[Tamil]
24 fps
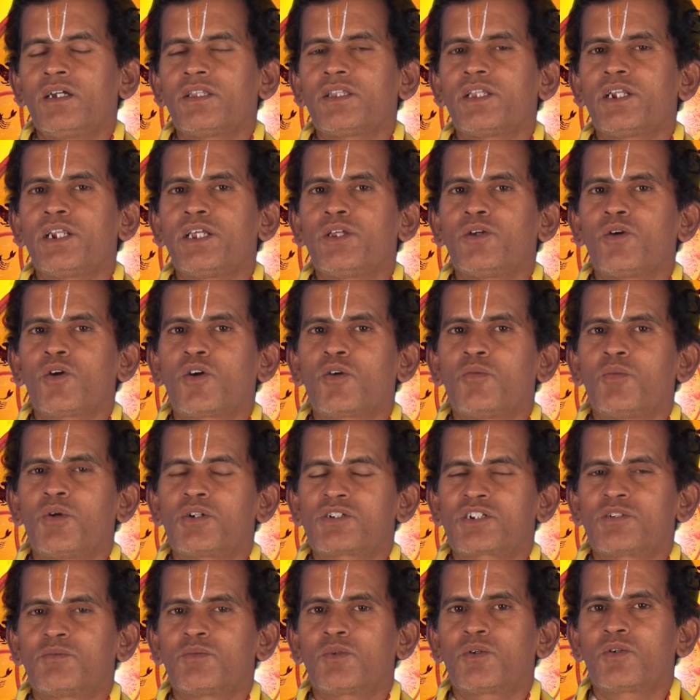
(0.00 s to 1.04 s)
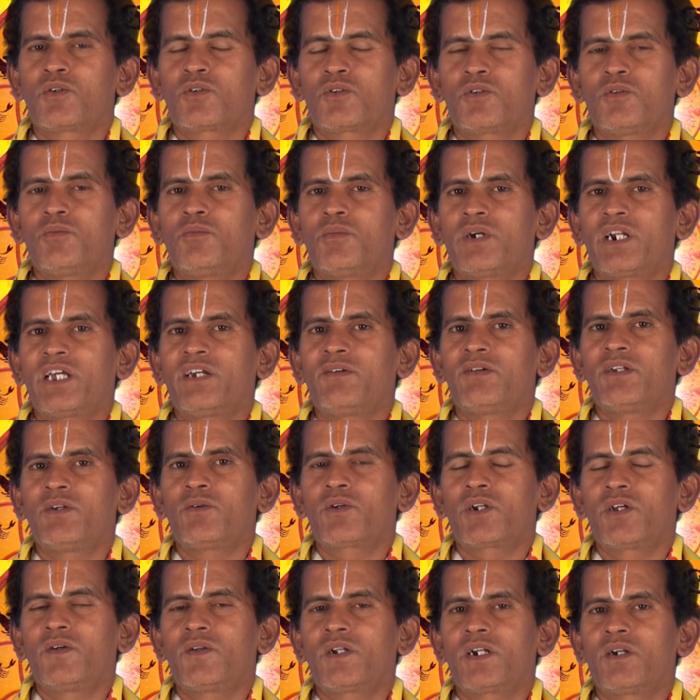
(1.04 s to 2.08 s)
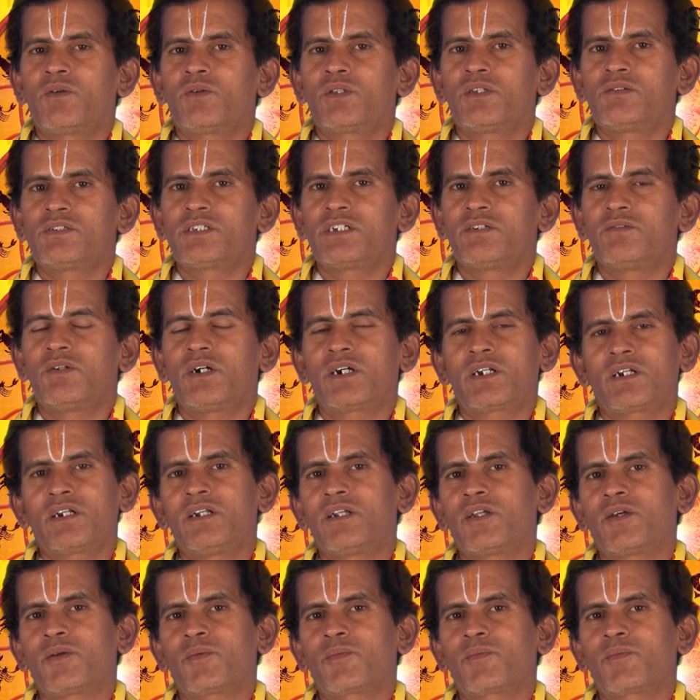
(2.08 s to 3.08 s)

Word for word: திடீர் யோகம் வஷ்டம் கொடுக்கும் மனைவி உறவினர்கள் உதவி செய்வார்கள்